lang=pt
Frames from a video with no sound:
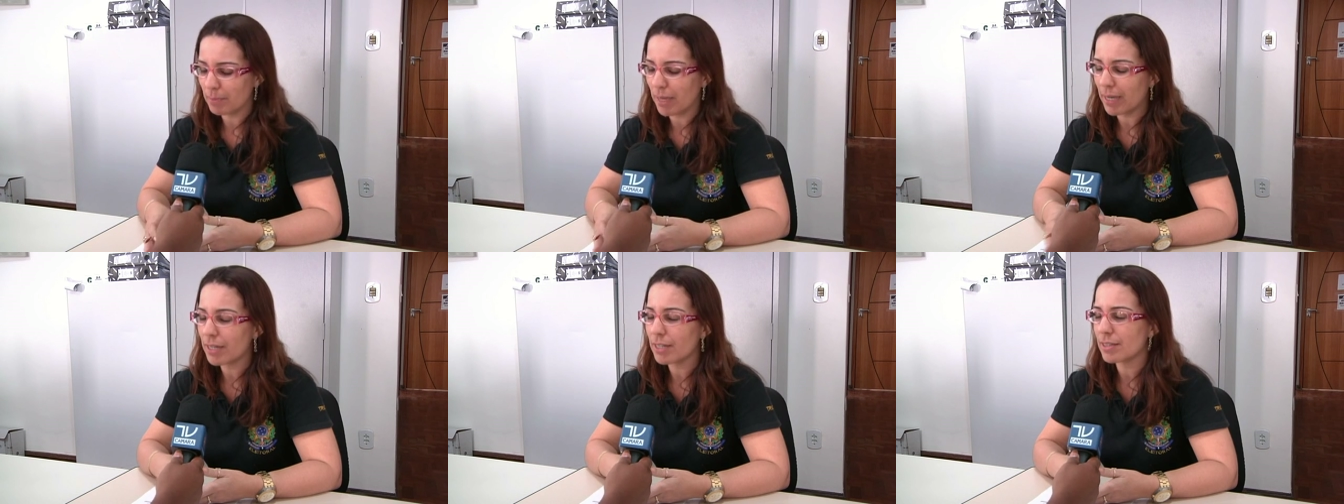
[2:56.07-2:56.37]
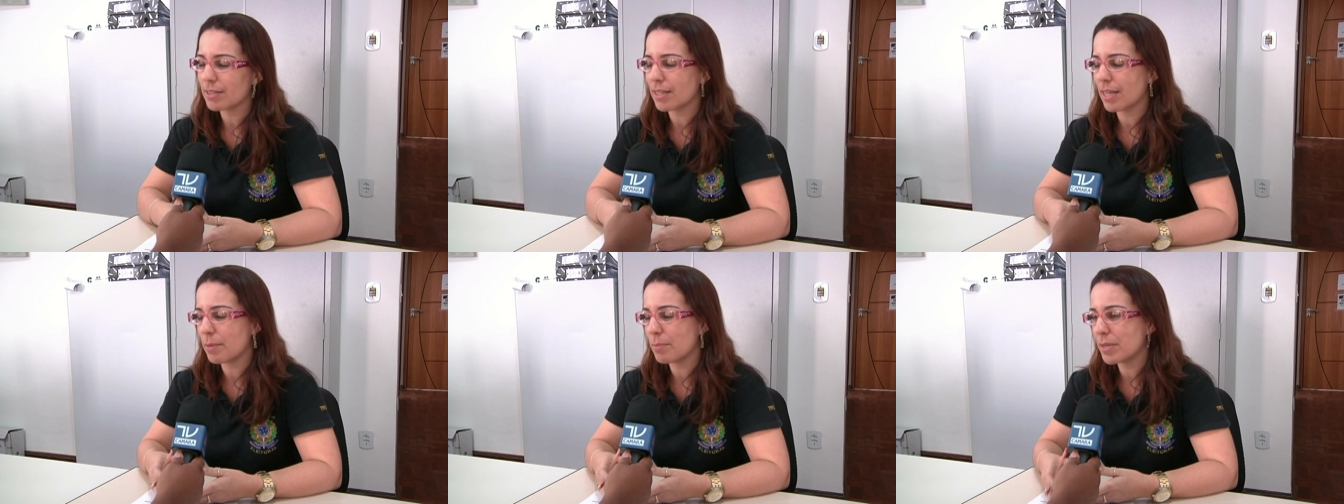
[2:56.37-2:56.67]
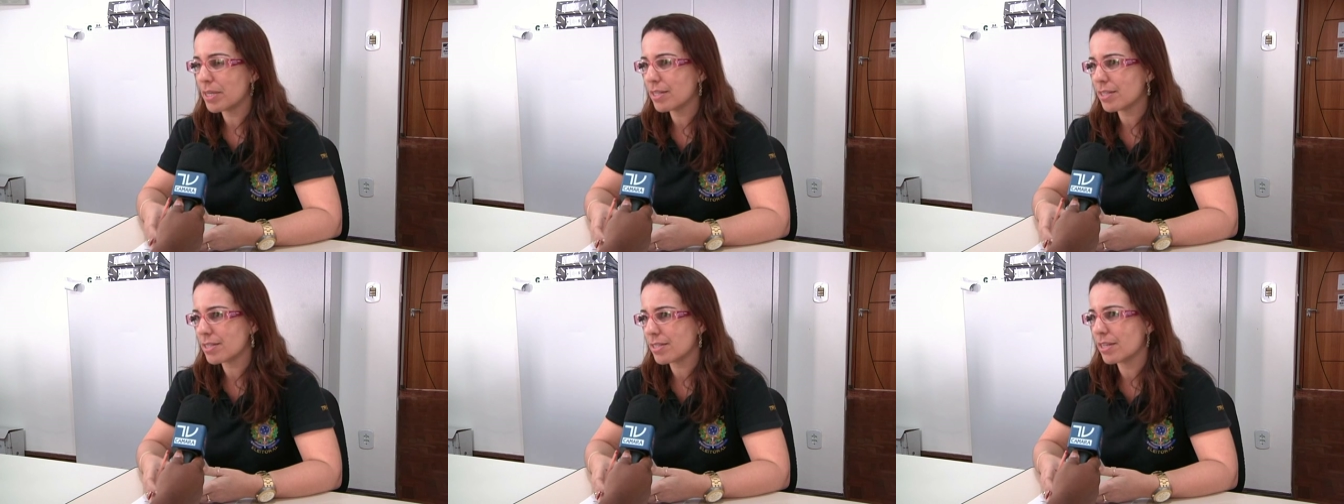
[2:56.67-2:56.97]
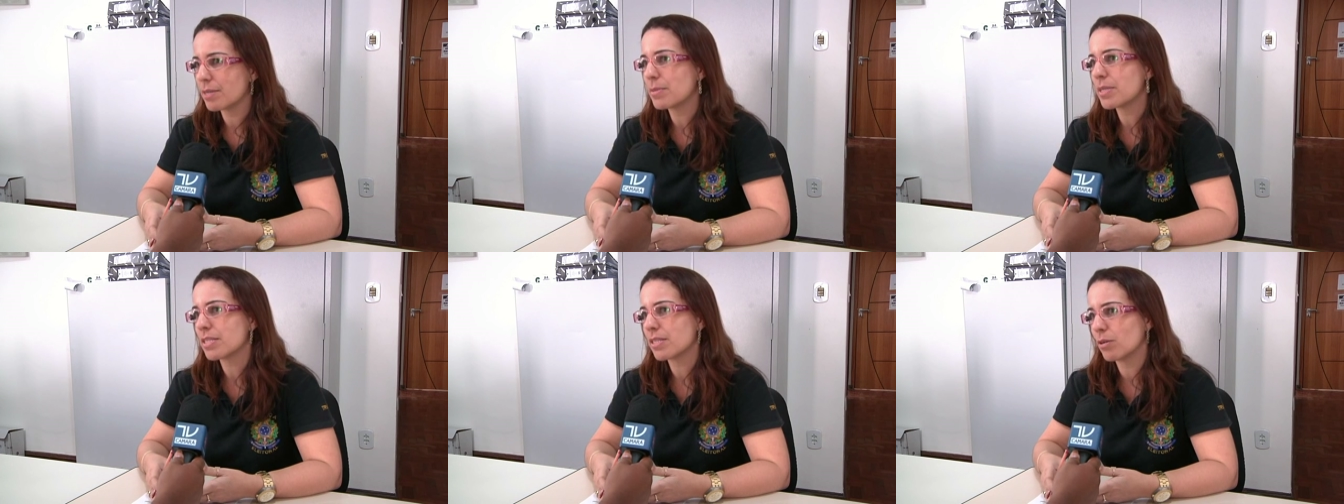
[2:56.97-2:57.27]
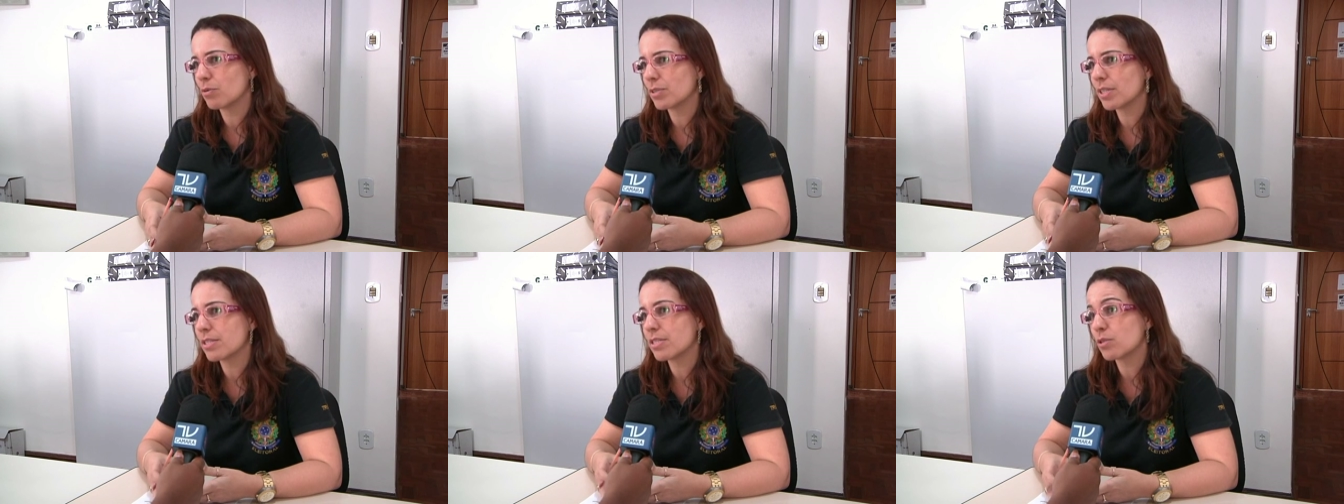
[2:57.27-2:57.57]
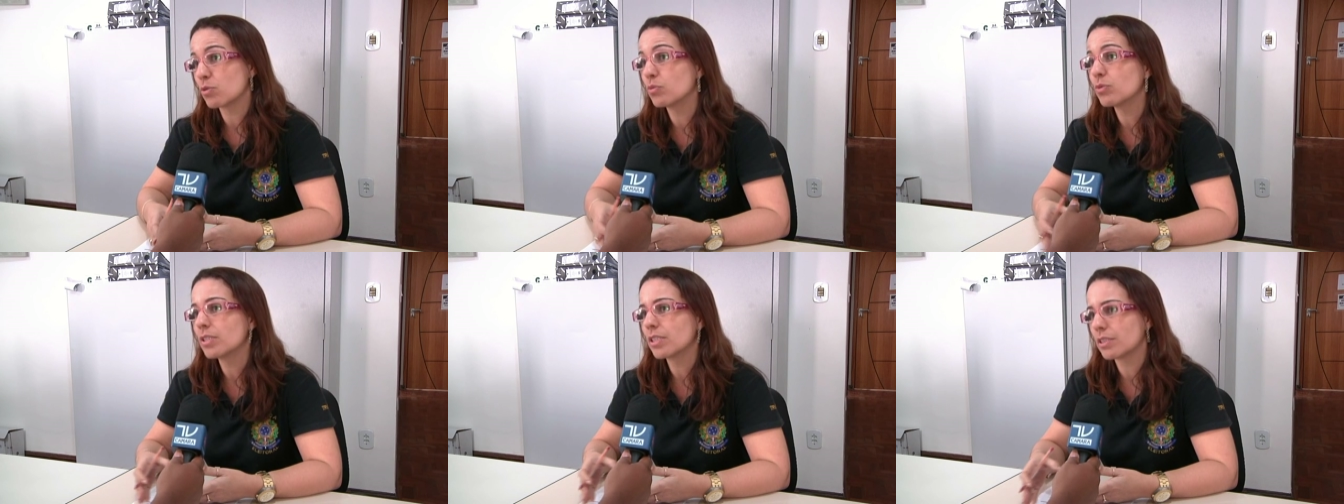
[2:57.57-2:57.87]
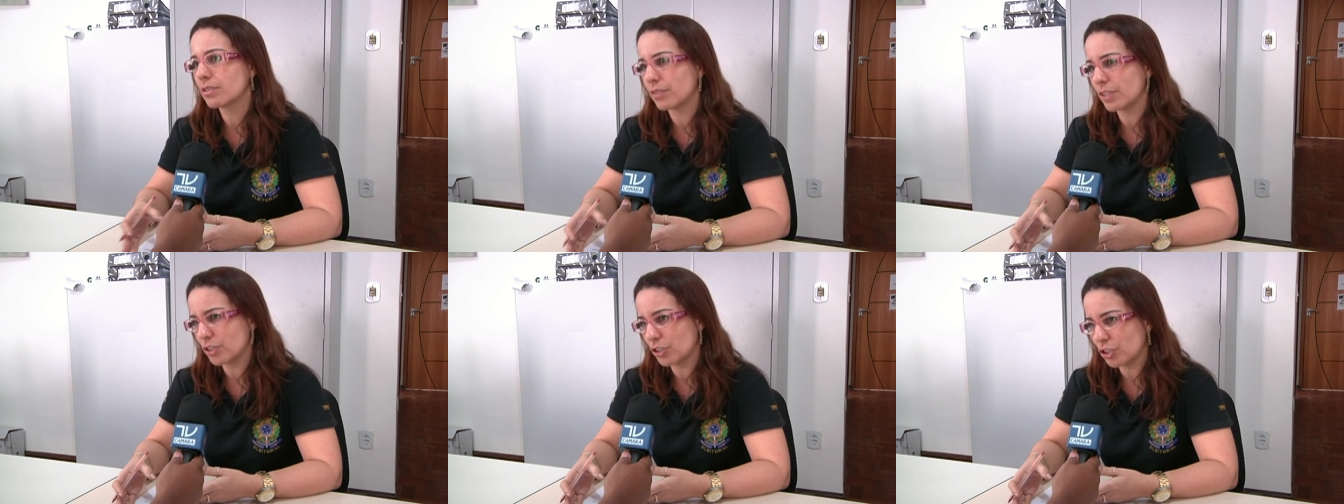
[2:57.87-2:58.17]
para termina-se a emissão das
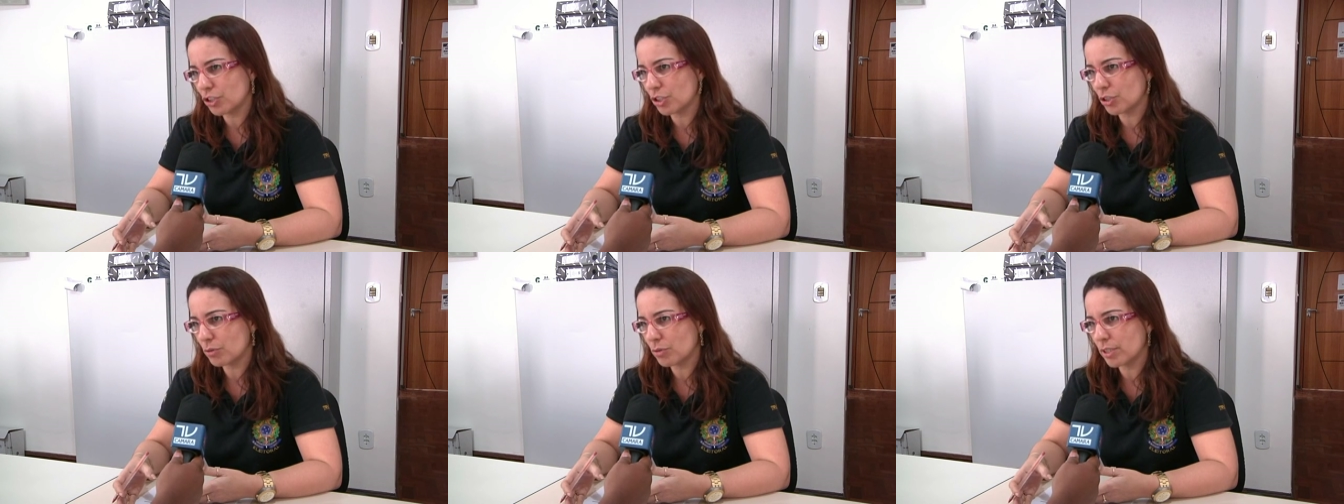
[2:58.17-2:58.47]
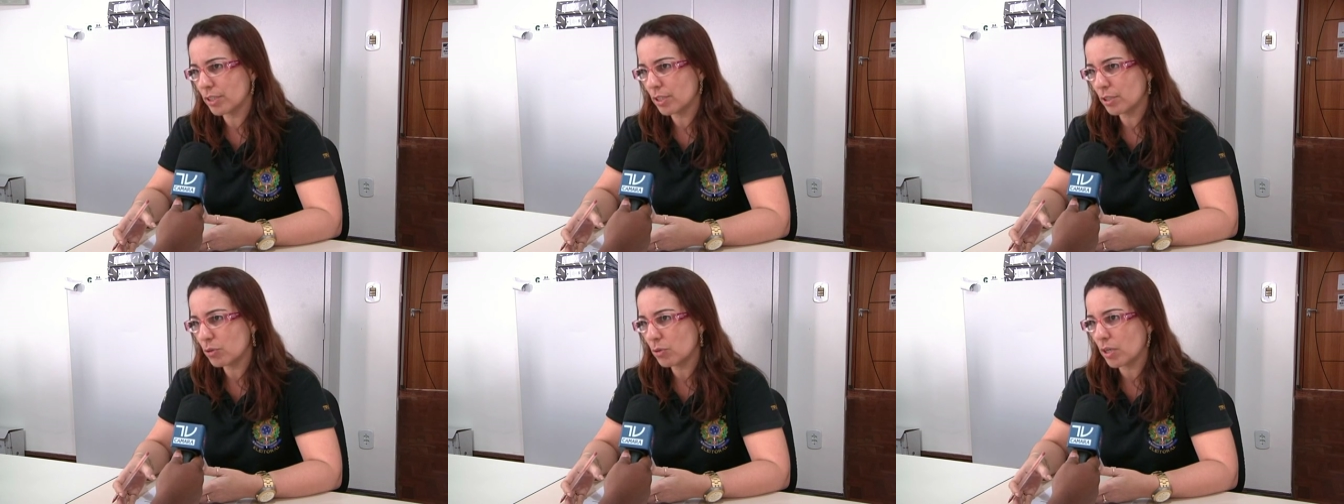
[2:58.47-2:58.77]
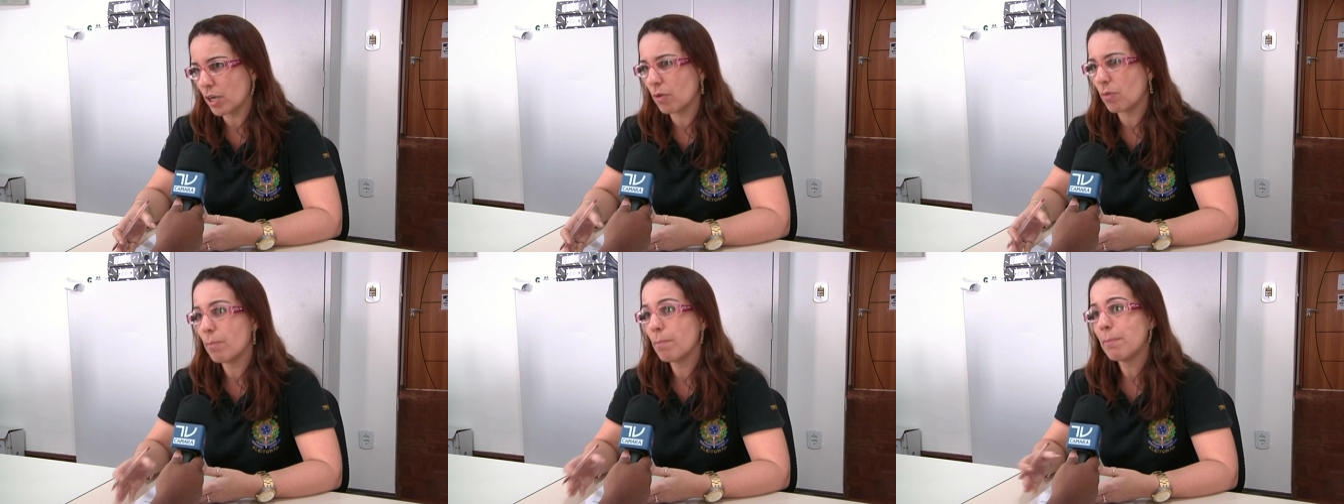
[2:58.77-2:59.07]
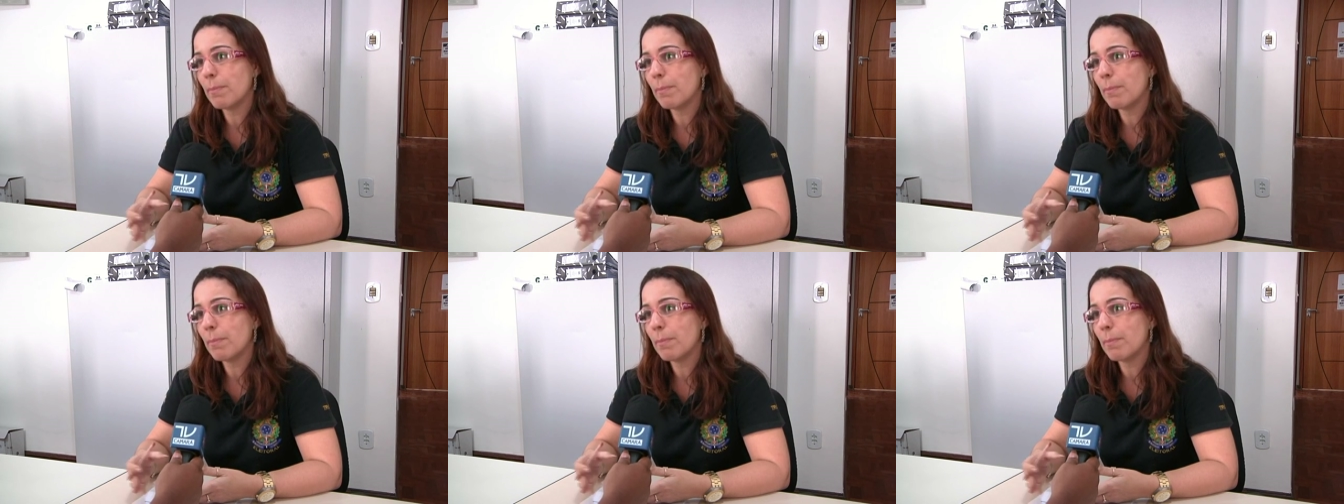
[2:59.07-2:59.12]
segundas vias de título eleitoral.